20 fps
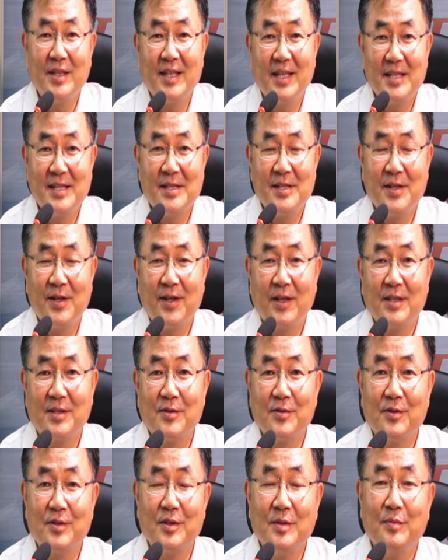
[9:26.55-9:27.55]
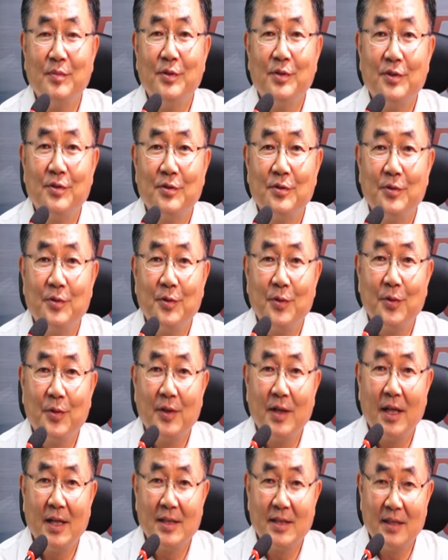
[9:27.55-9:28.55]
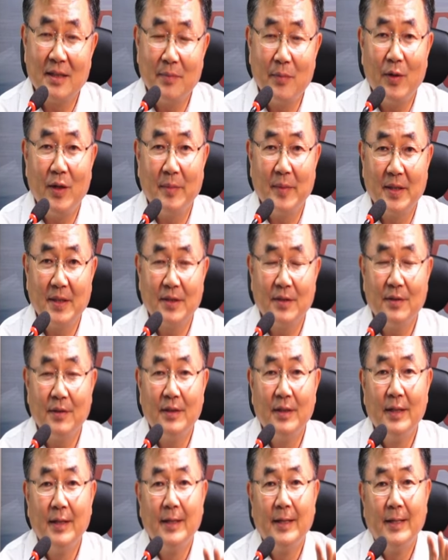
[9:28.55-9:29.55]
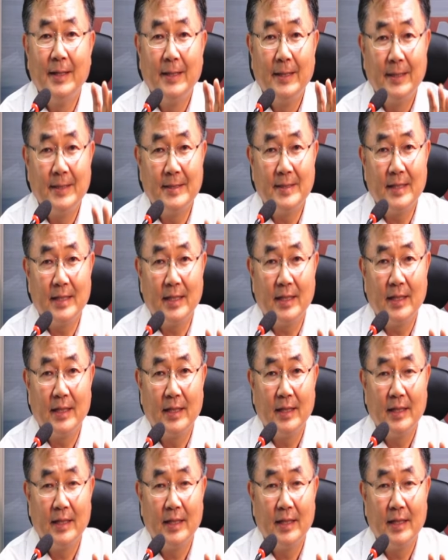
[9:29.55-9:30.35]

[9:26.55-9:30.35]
엔지니어가 쓸 수 있는 V 스튜디오까지를 포함해서 이제